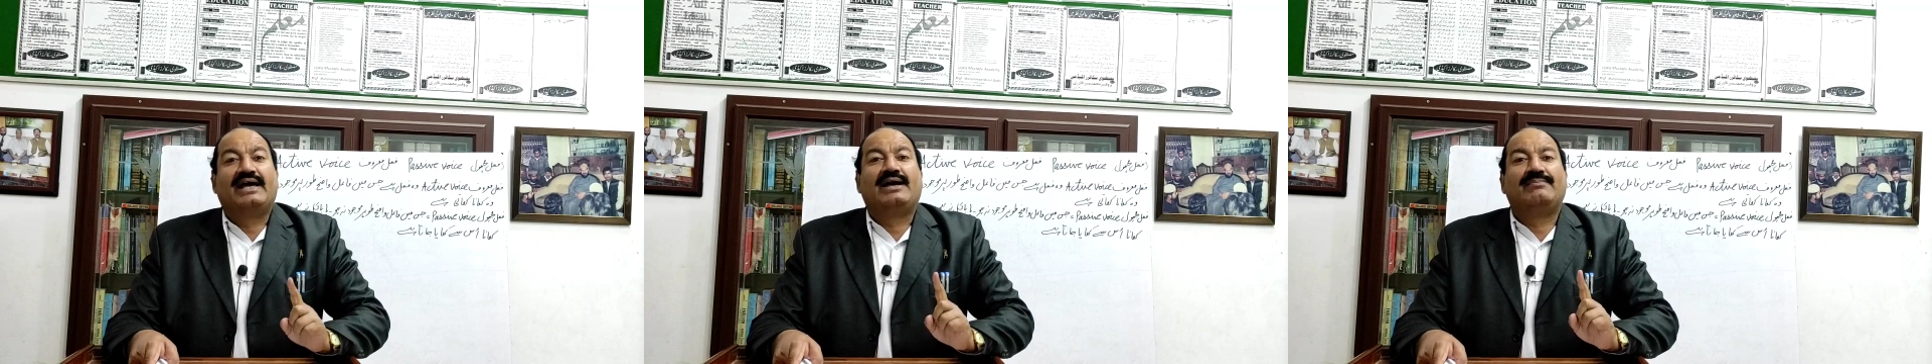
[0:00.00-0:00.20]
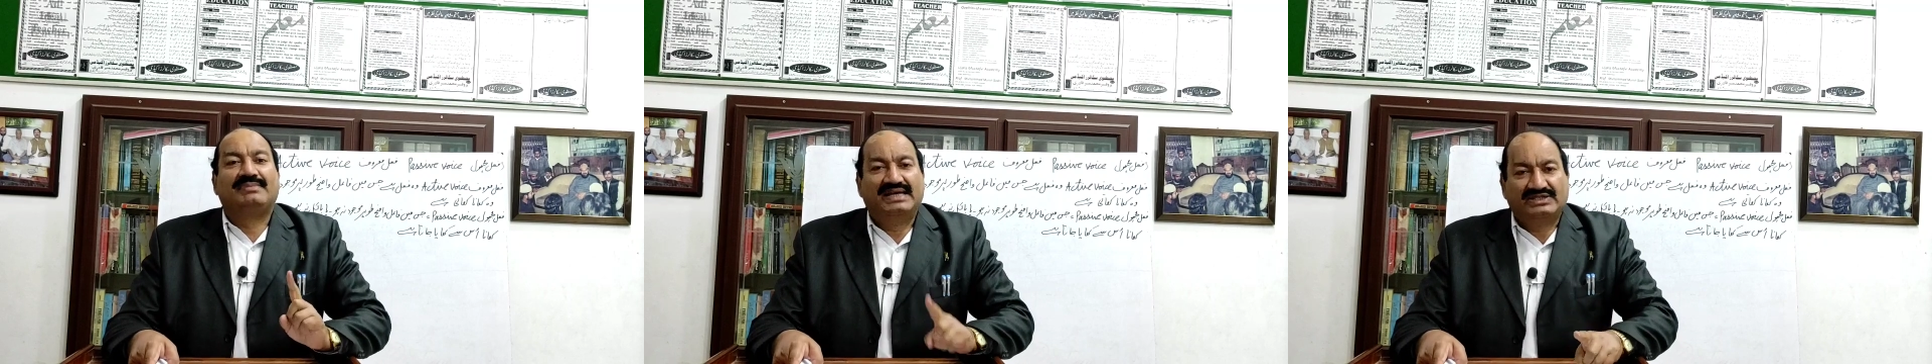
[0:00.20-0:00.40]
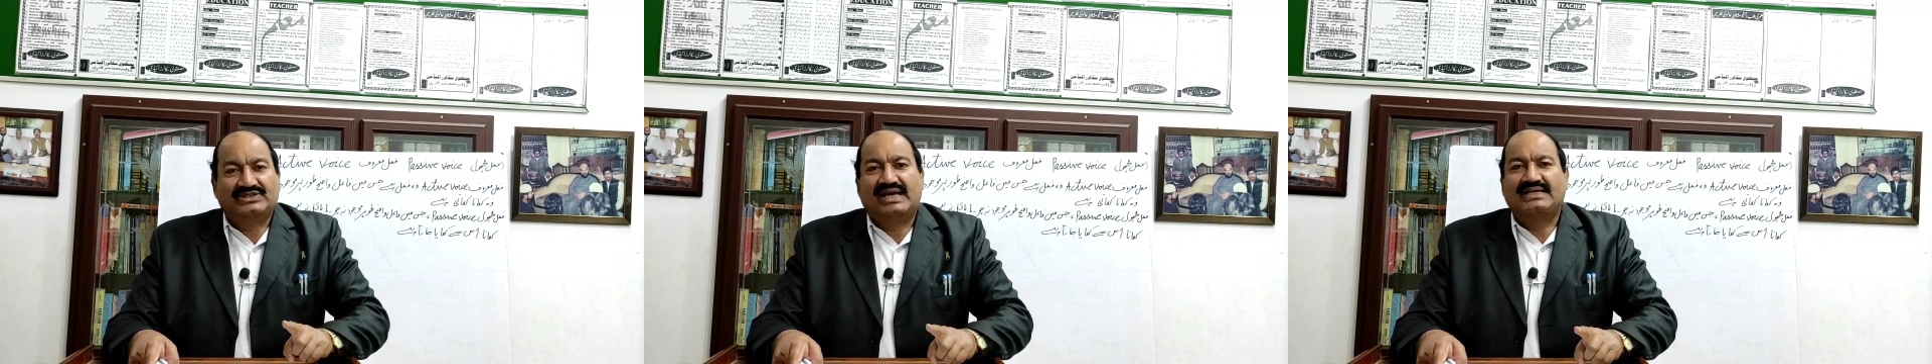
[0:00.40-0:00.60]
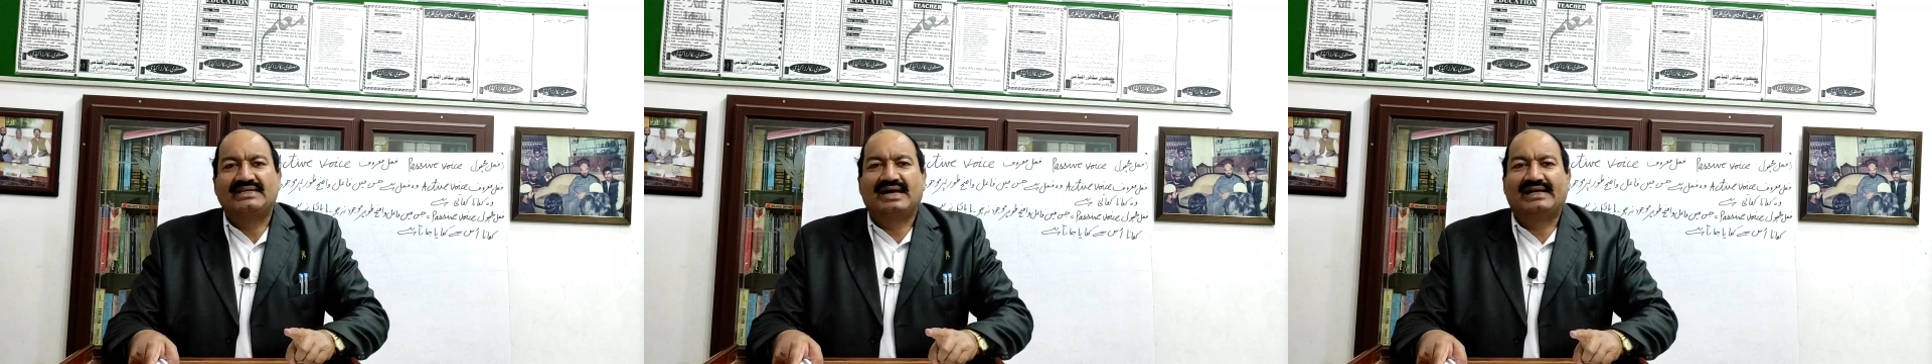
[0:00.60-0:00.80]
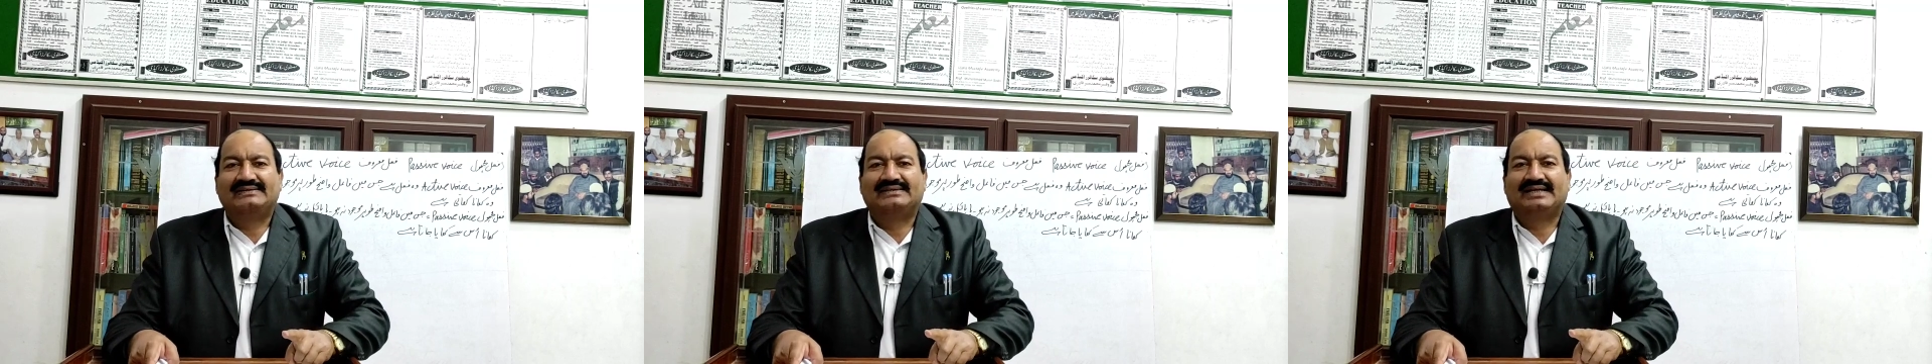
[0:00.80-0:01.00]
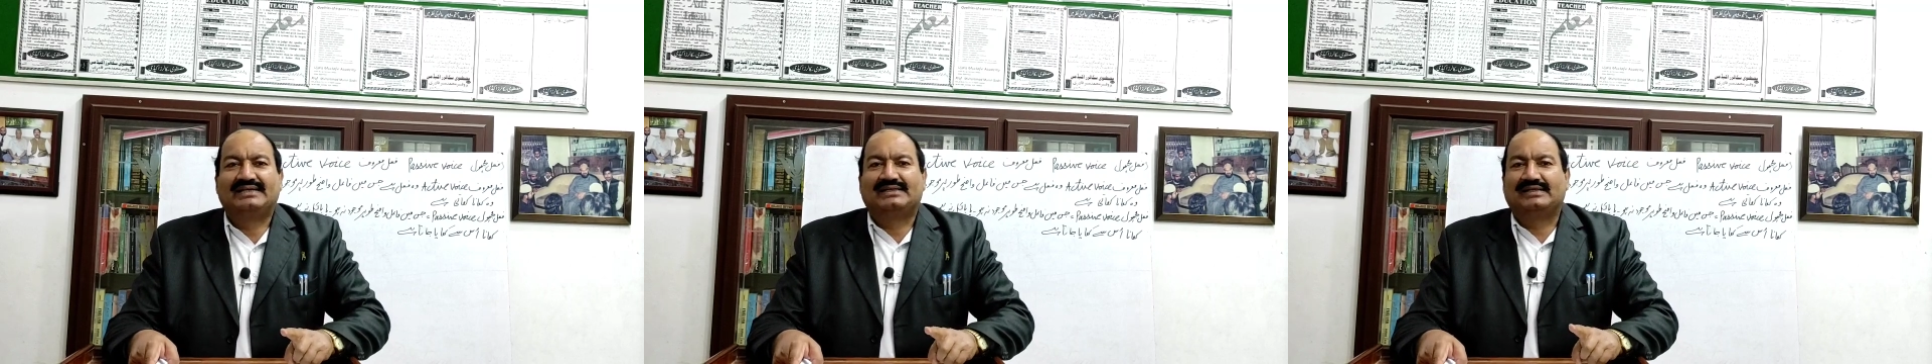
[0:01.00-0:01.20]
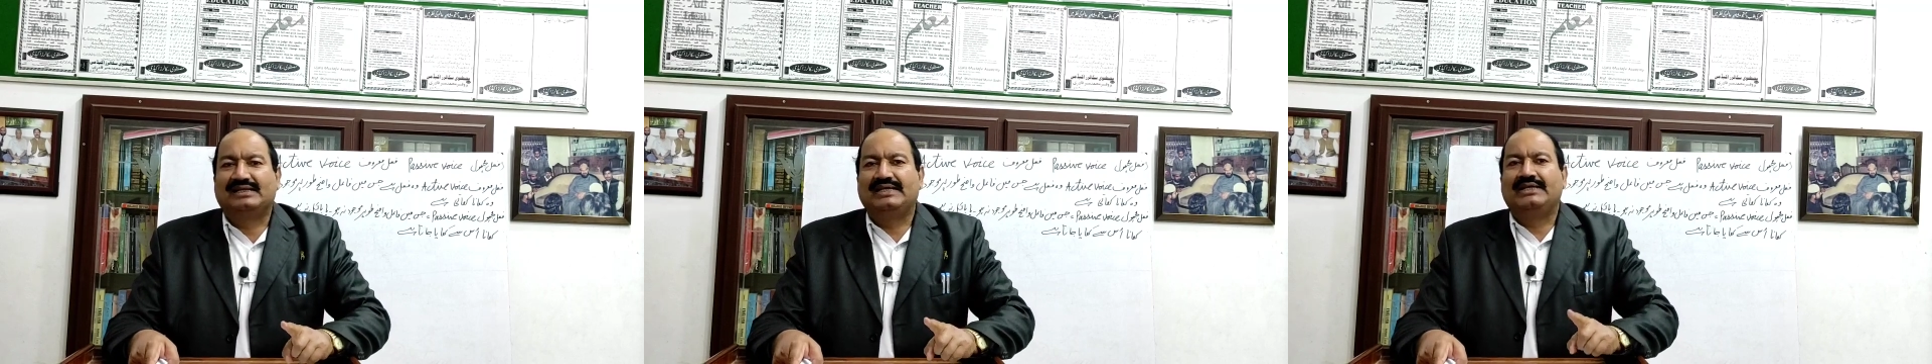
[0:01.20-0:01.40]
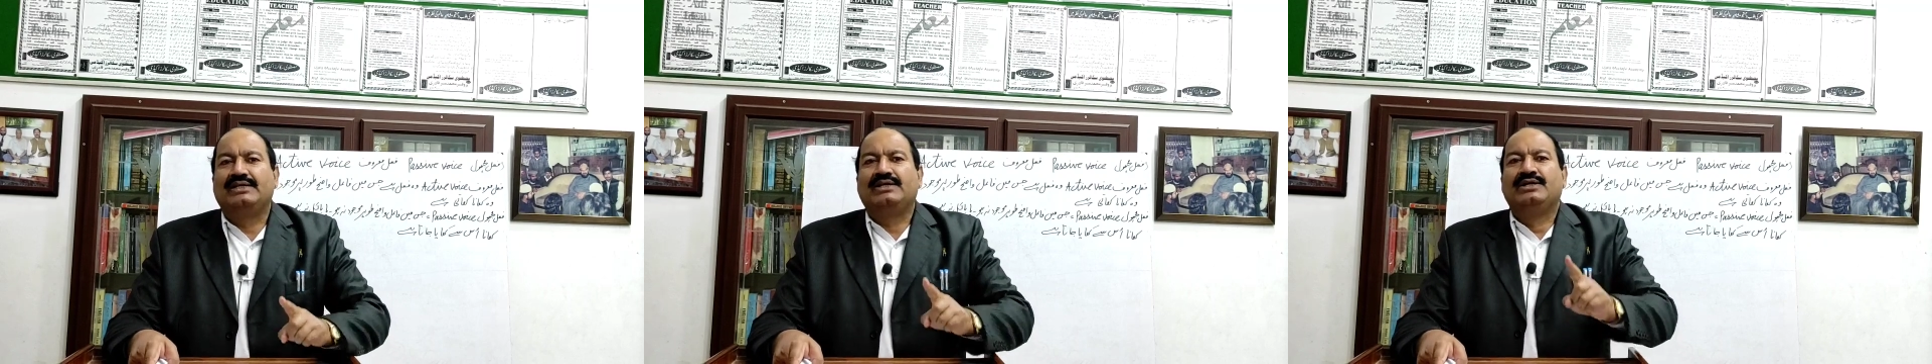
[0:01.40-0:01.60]
हमेशा याद रख
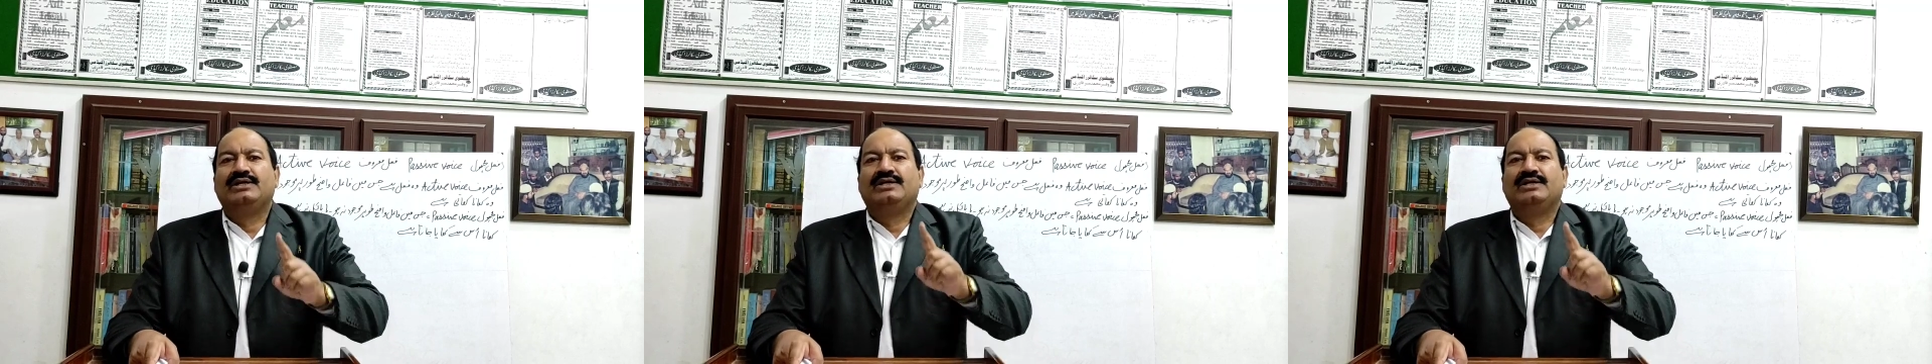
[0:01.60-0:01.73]
लें